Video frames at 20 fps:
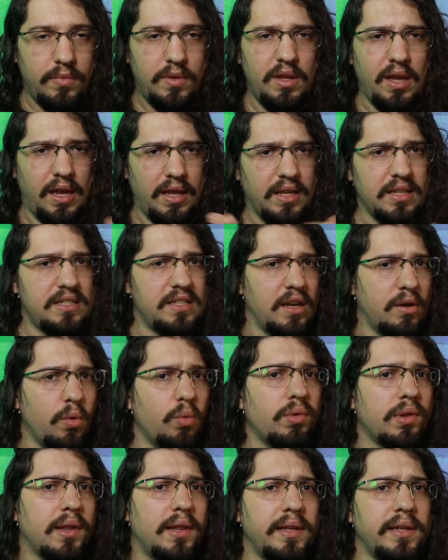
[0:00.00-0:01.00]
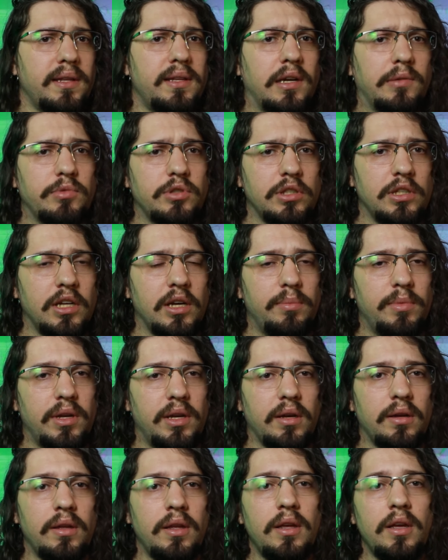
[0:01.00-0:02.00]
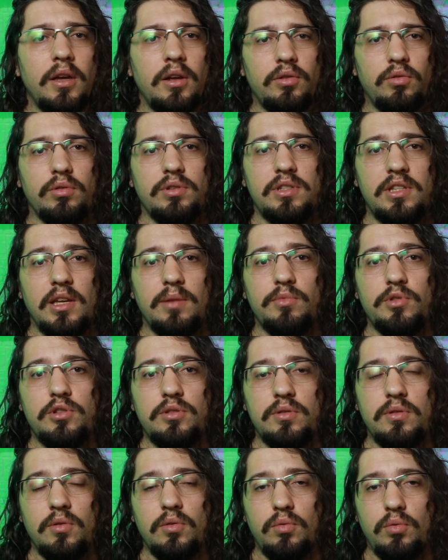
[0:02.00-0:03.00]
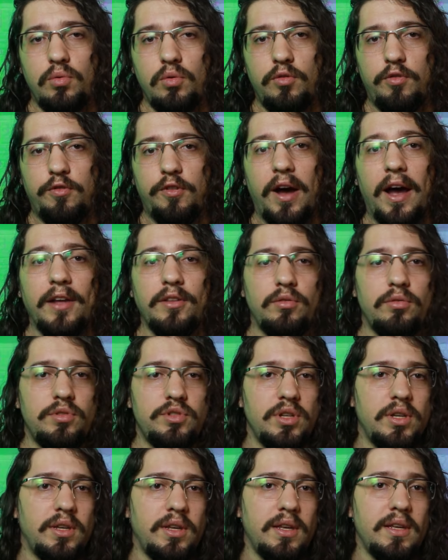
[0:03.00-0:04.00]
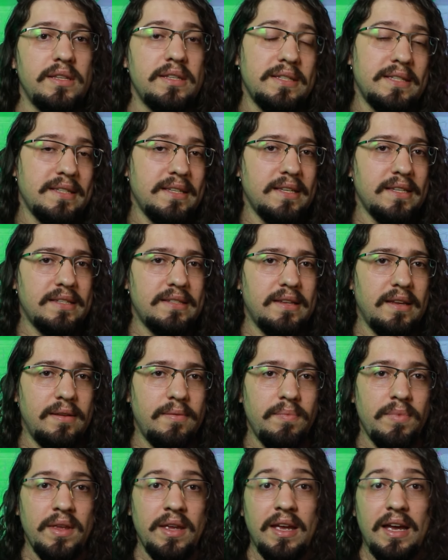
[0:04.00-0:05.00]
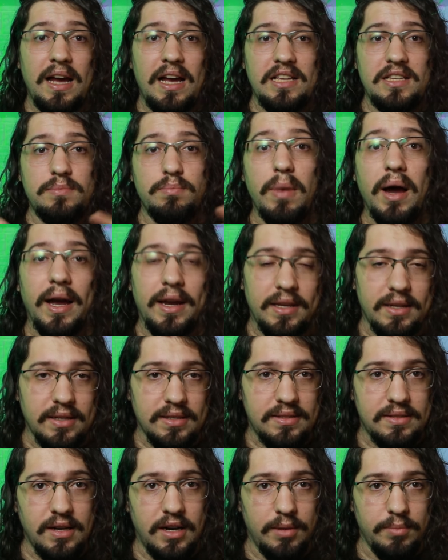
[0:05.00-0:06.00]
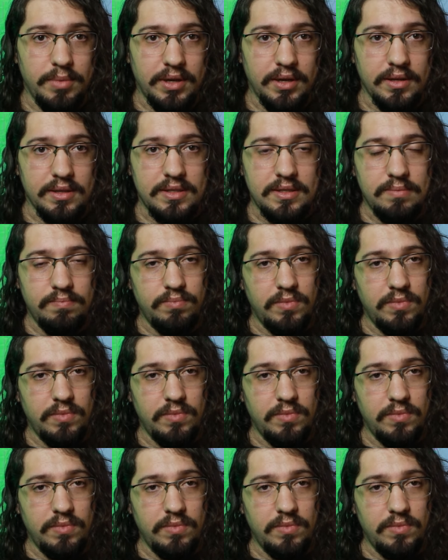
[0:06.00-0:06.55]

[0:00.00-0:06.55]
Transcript: E aí, na segunda lei da termodinâmica, nós temos o fato de que existem as máquinas térmicas.